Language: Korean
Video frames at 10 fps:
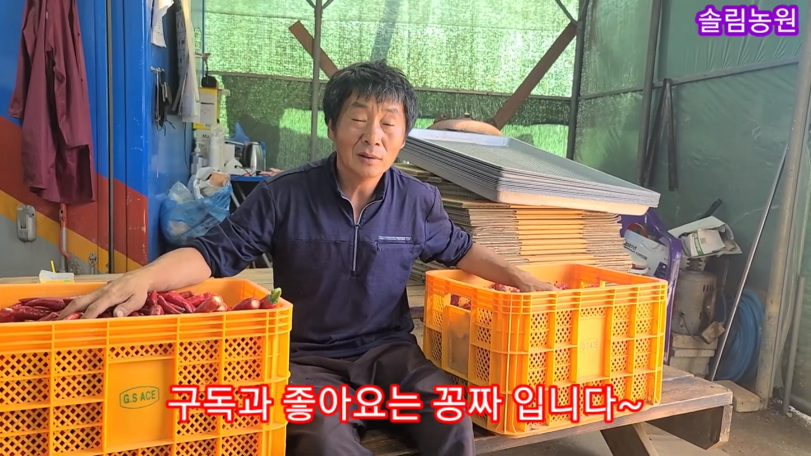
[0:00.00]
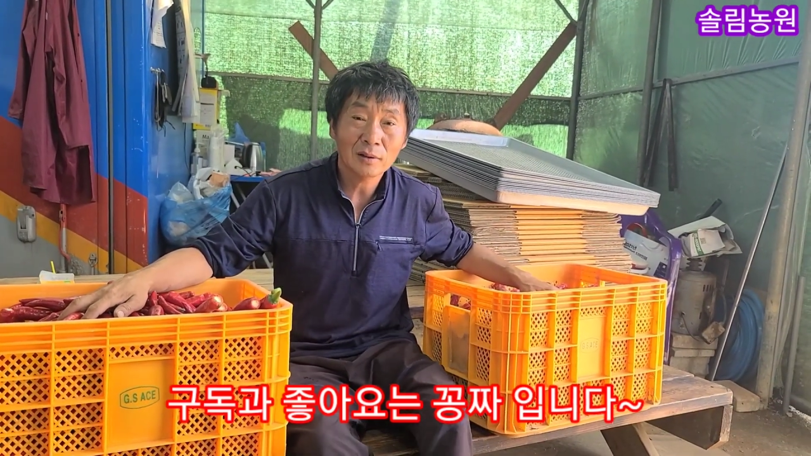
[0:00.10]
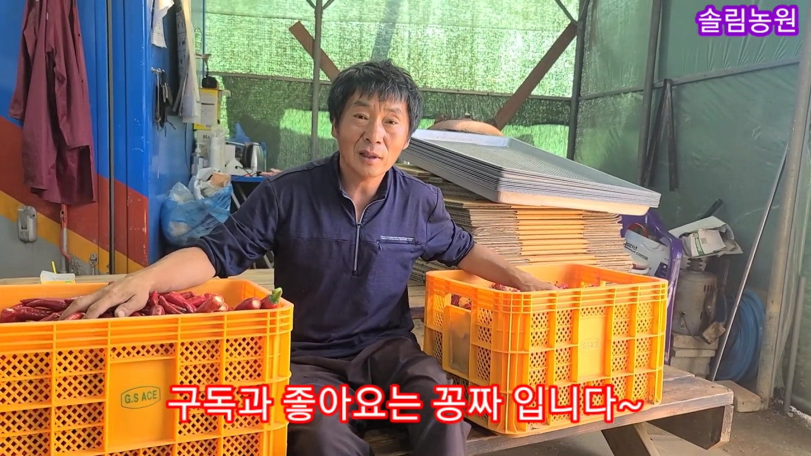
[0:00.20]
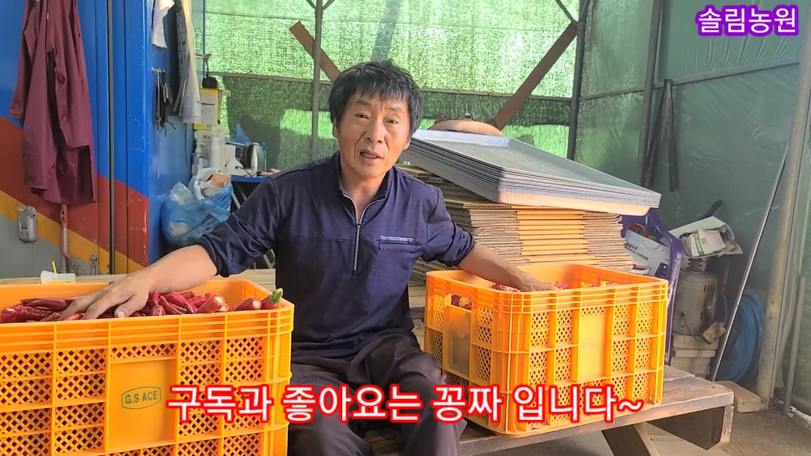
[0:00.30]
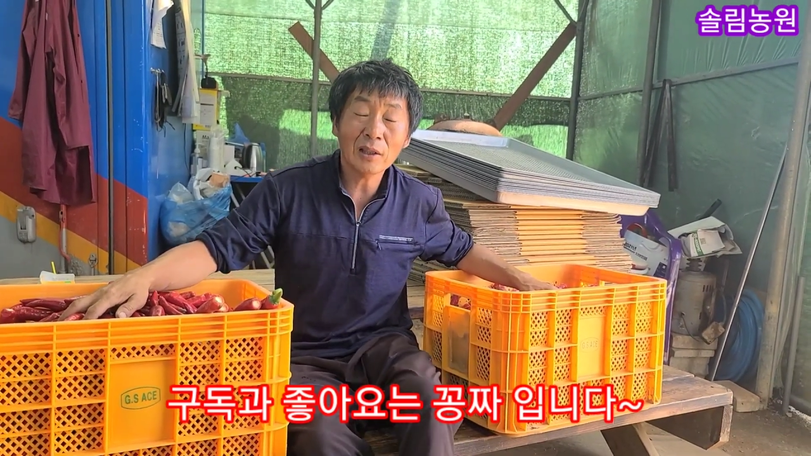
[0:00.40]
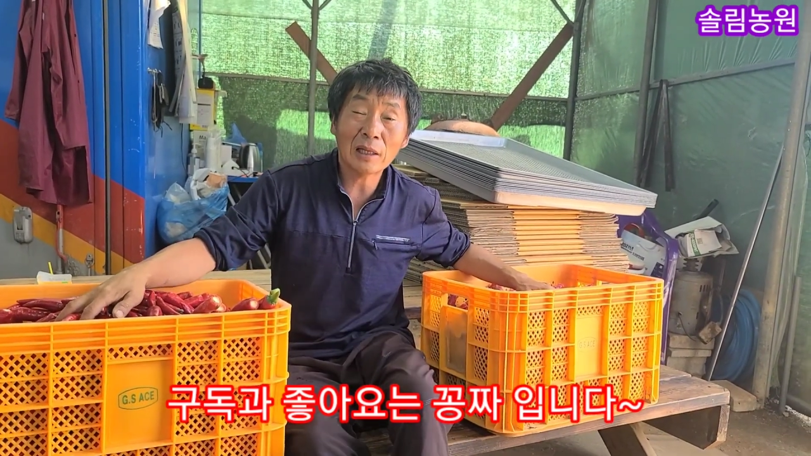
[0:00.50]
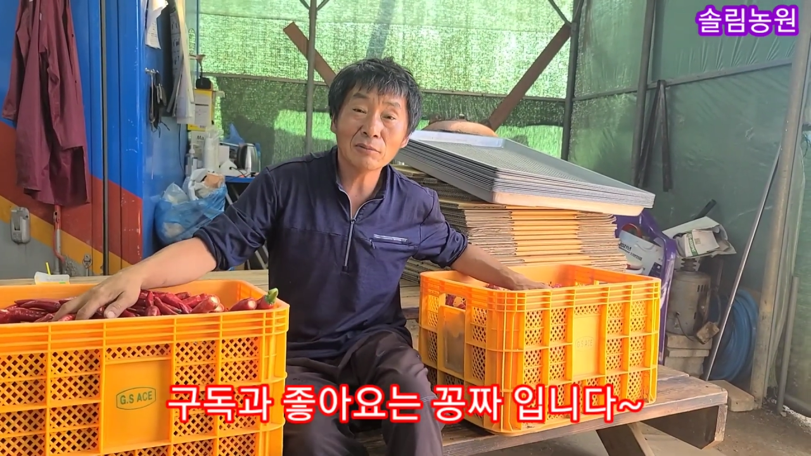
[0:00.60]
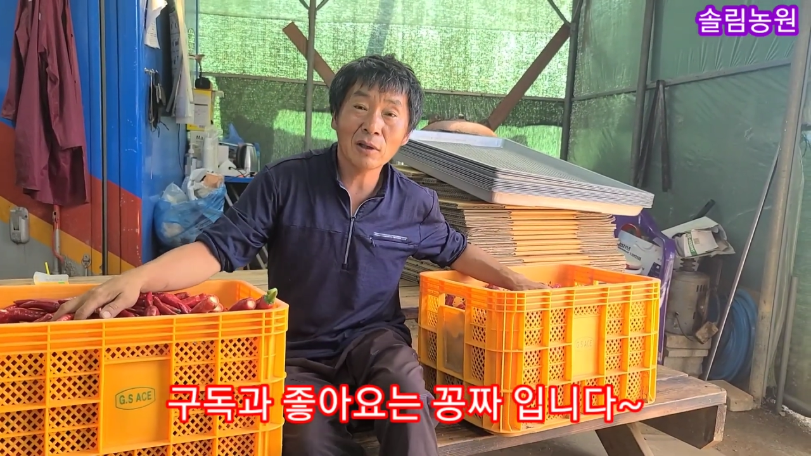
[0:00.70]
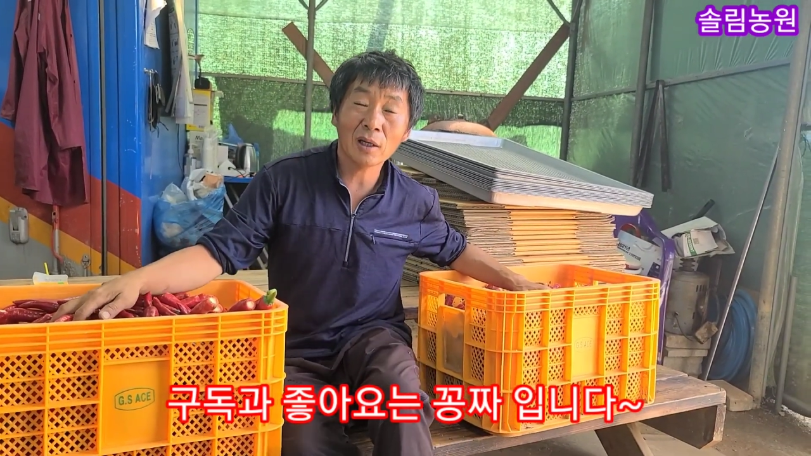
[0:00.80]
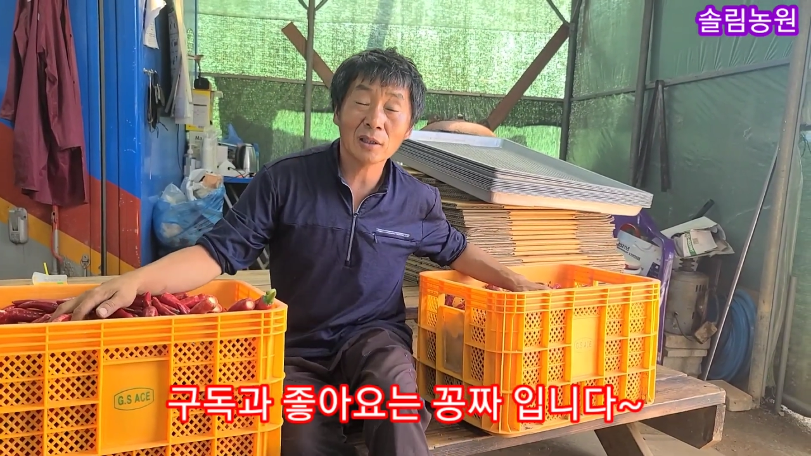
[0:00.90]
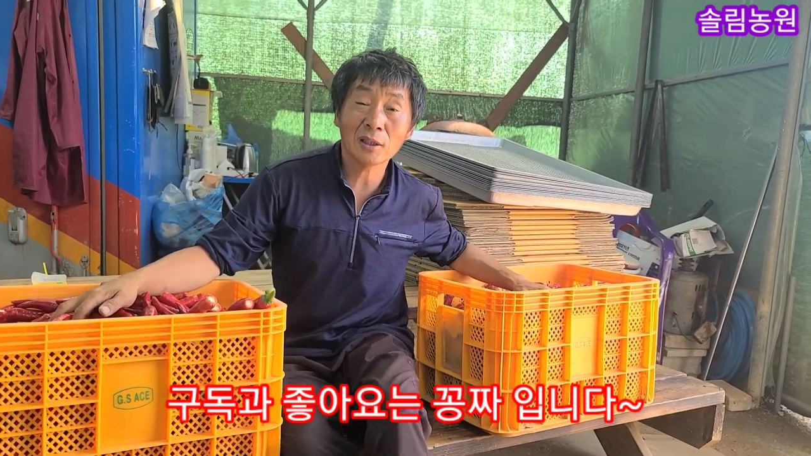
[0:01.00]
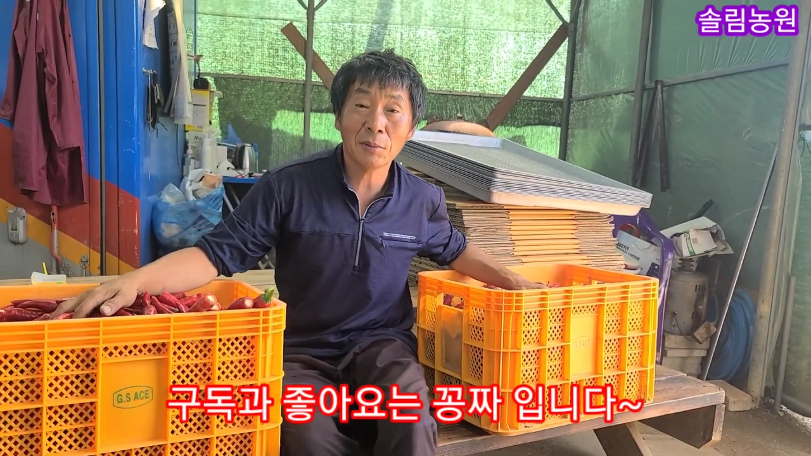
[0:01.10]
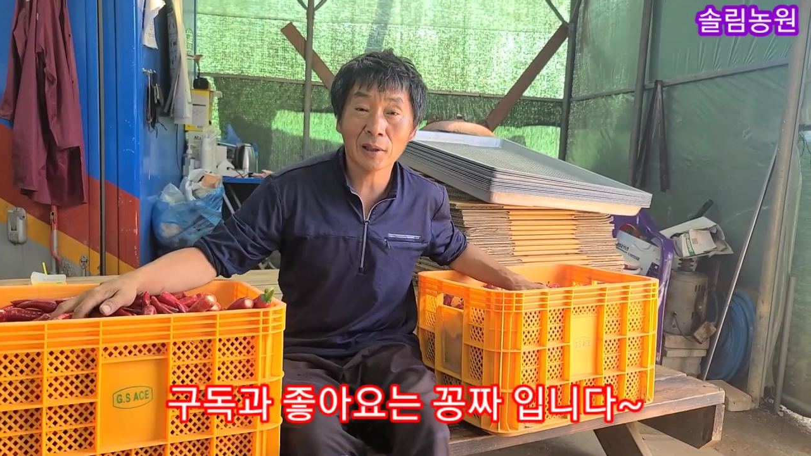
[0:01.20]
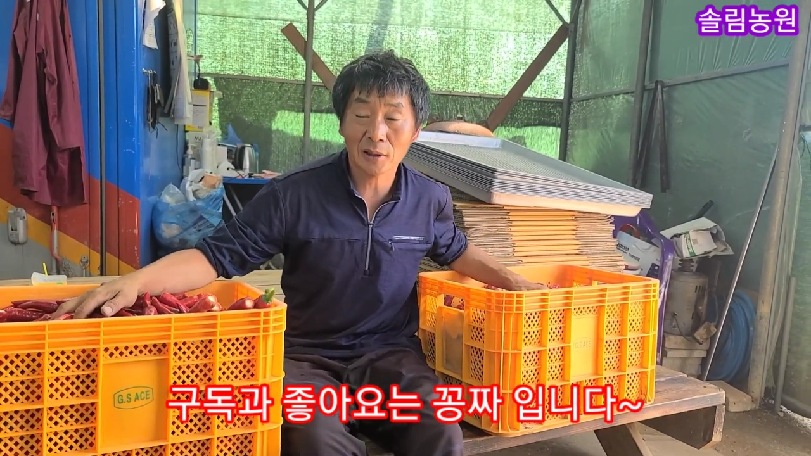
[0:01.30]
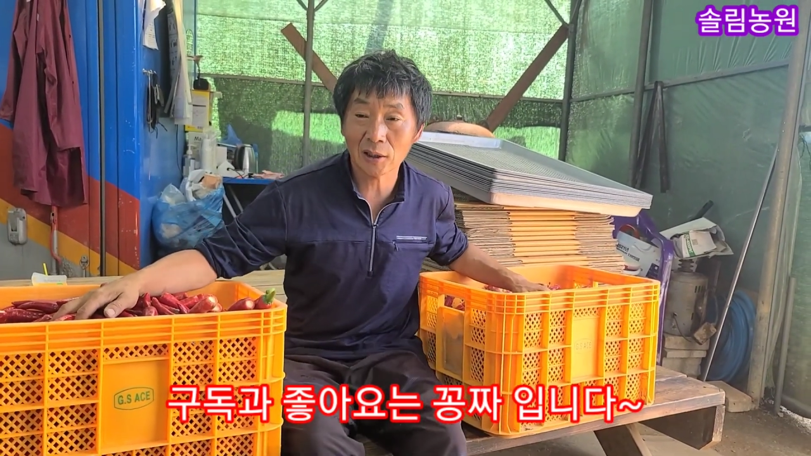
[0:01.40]
이제 한 나무에 한
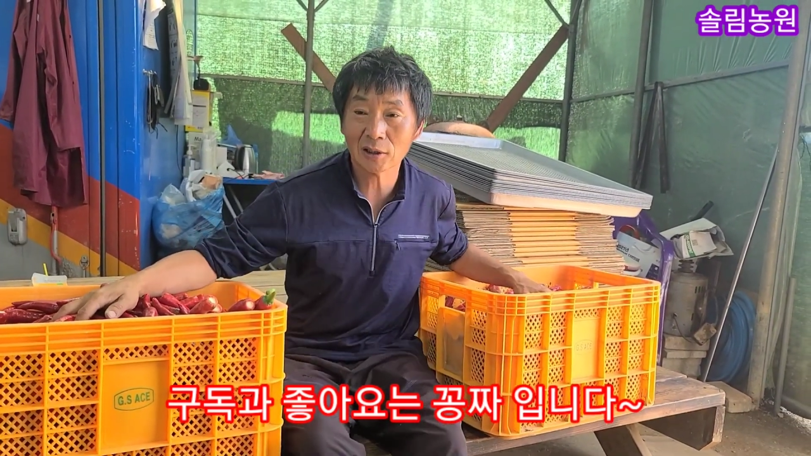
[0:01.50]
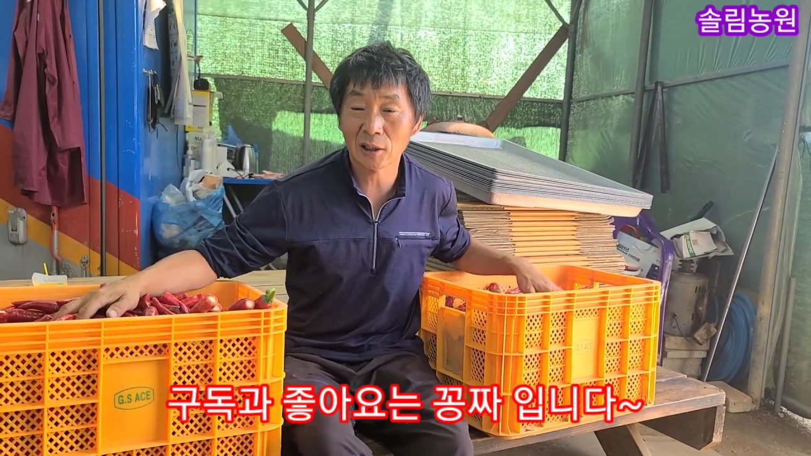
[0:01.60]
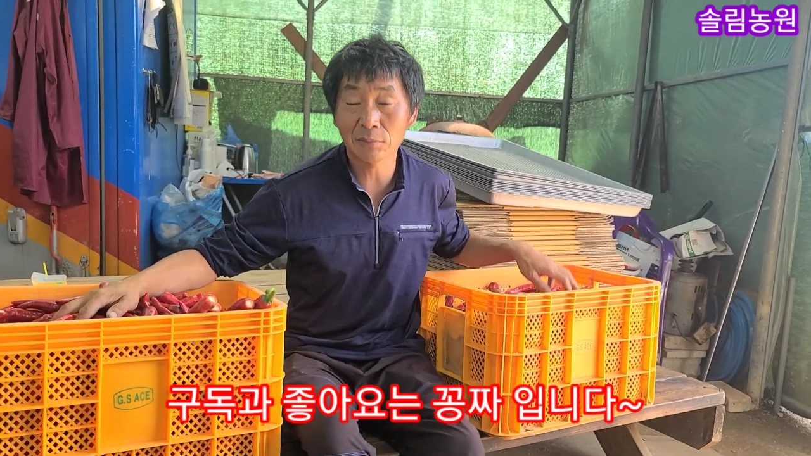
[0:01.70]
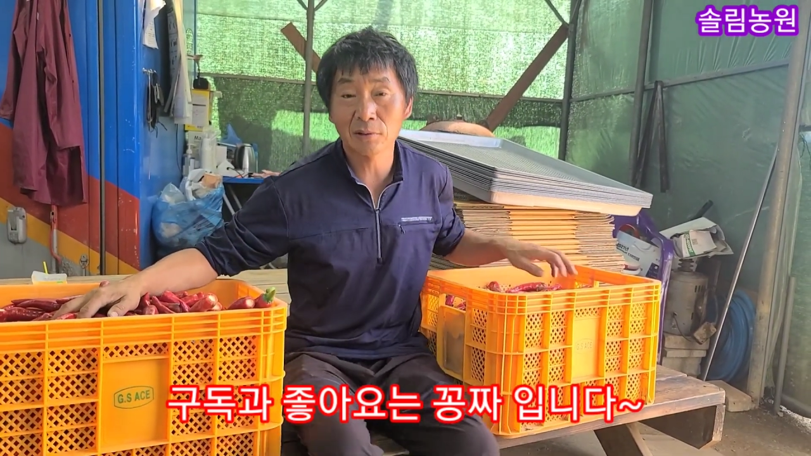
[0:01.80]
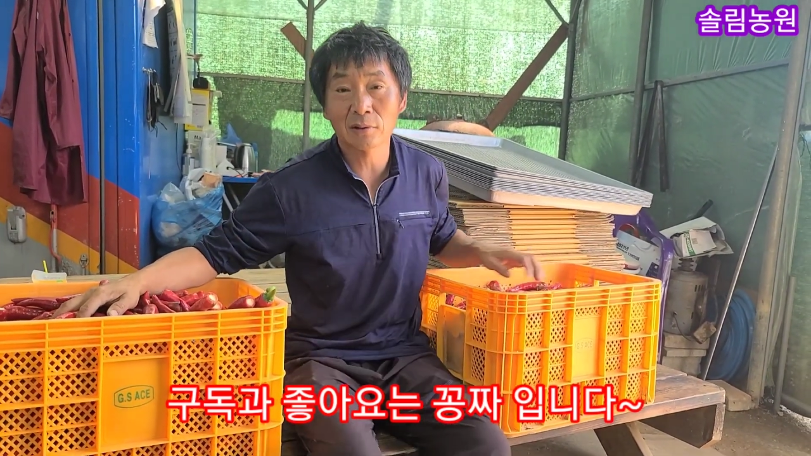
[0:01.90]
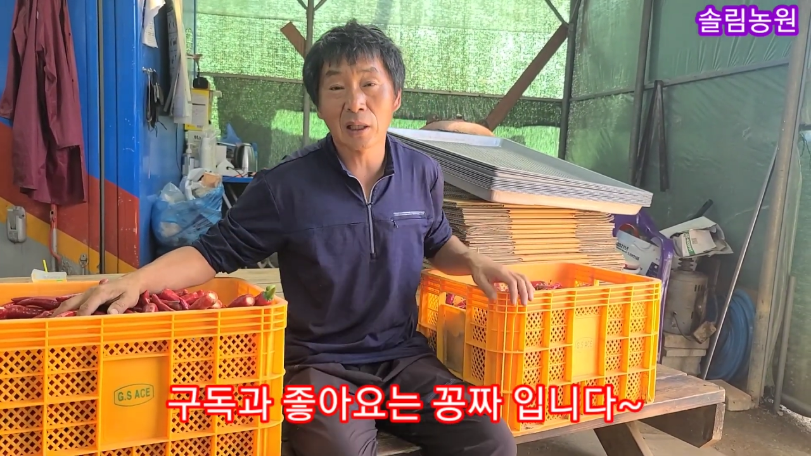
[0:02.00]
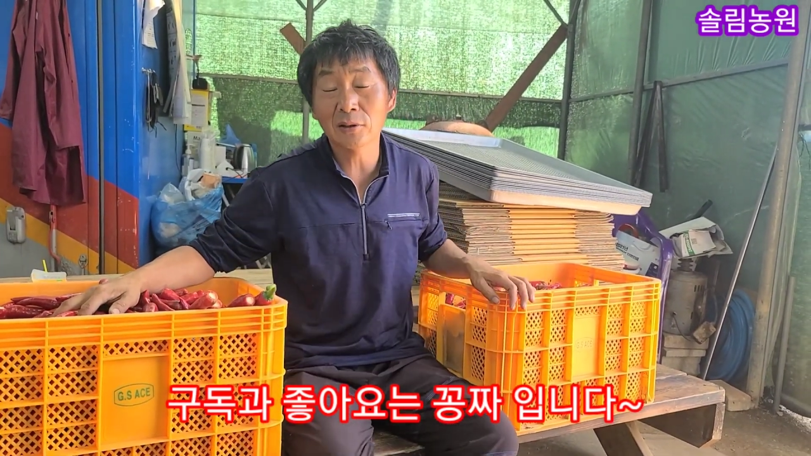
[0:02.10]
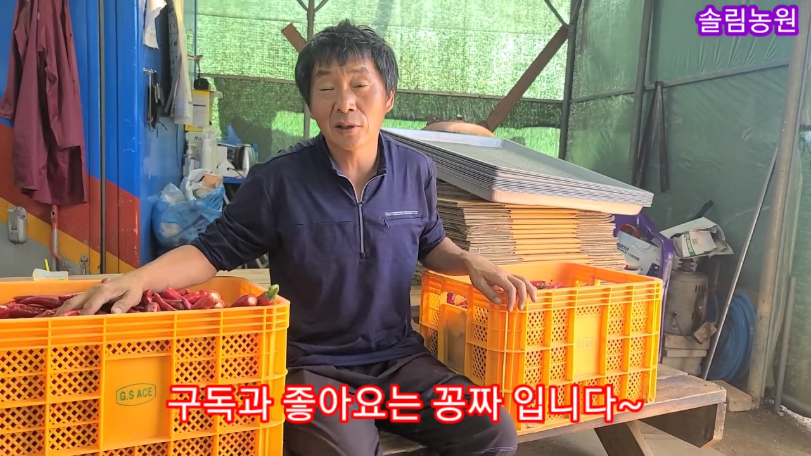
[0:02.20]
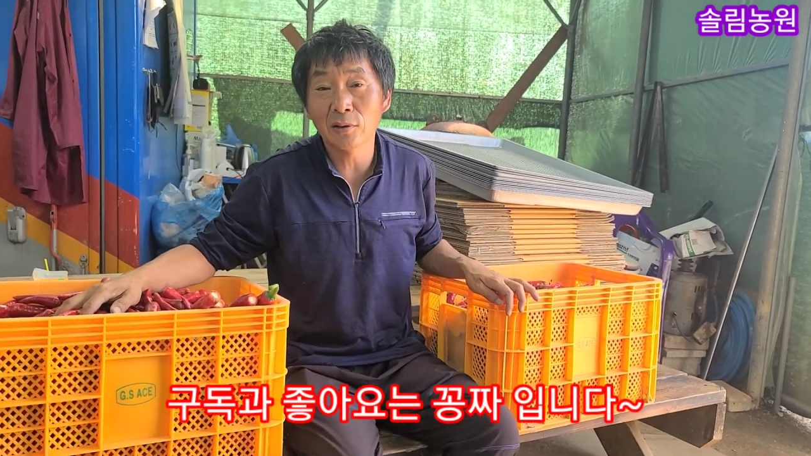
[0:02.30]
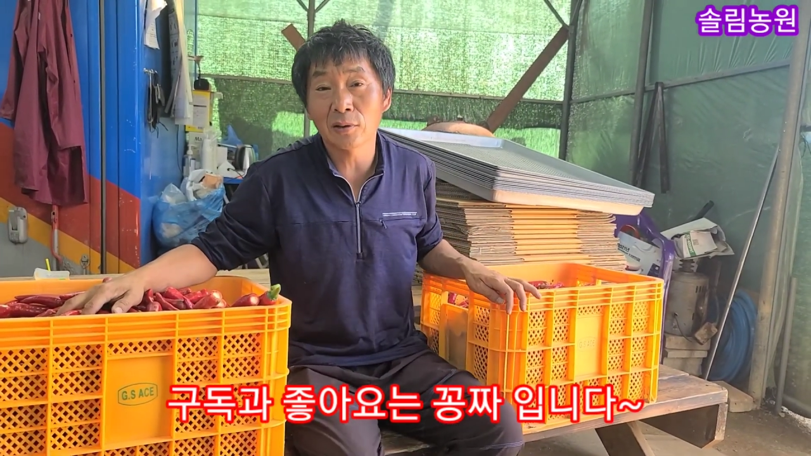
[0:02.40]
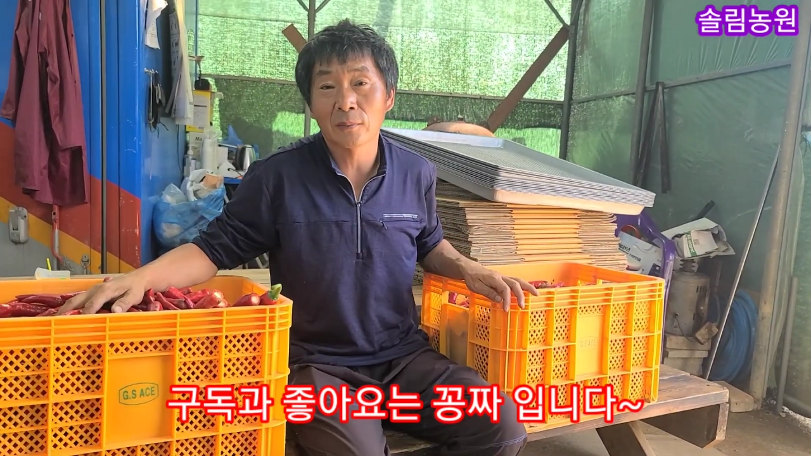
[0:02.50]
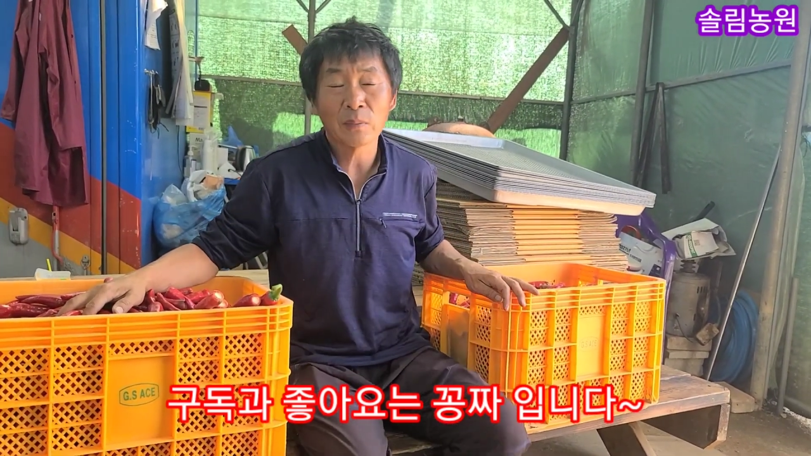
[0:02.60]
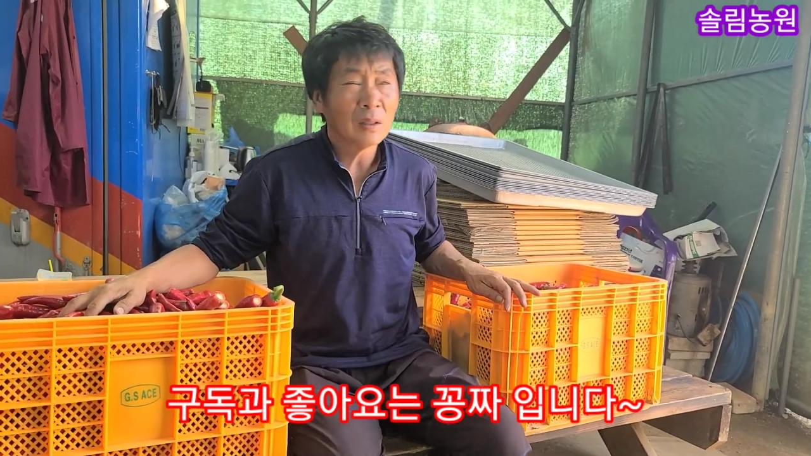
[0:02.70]
240g을 땄는데요